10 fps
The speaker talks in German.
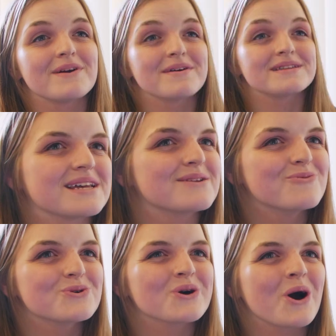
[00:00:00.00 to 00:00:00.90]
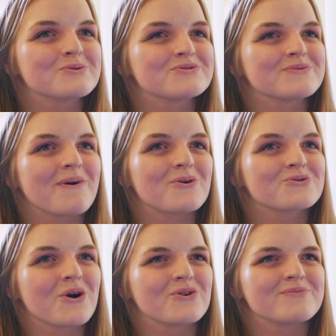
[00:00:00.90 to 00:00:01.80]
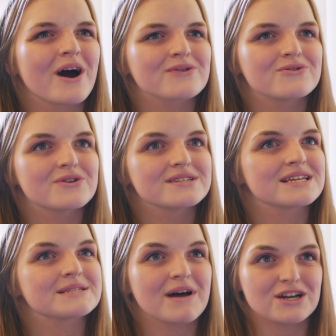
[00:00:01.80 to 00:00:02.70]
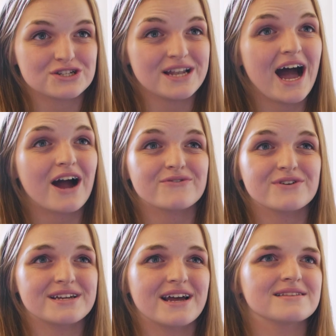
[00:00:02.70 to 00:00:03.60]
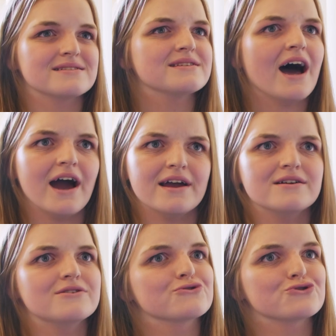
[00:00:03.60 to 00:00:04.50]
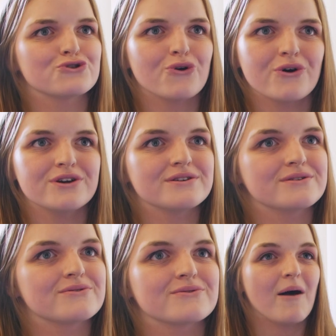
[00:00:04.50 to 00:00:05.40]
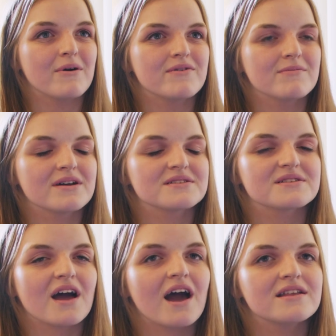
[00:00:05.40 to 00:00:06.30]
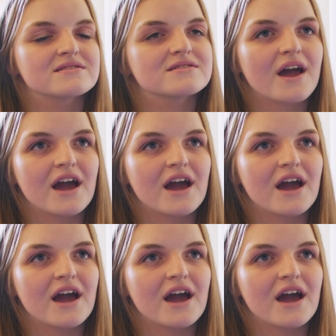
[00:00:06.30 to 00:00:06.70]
wenn man seine Motorhaube vom Auto aufmacht und ist erstmal erschlagen von den ganzen Teilen und Schläuchen. Aber wenn man sich da einzeln